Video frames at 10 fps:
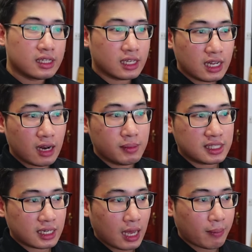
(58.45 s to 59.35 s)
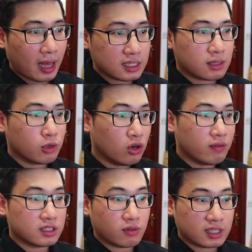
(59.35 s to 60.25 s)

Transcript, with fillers: Thế nên là mình sẽ nạp hai trăm đô vào trong cái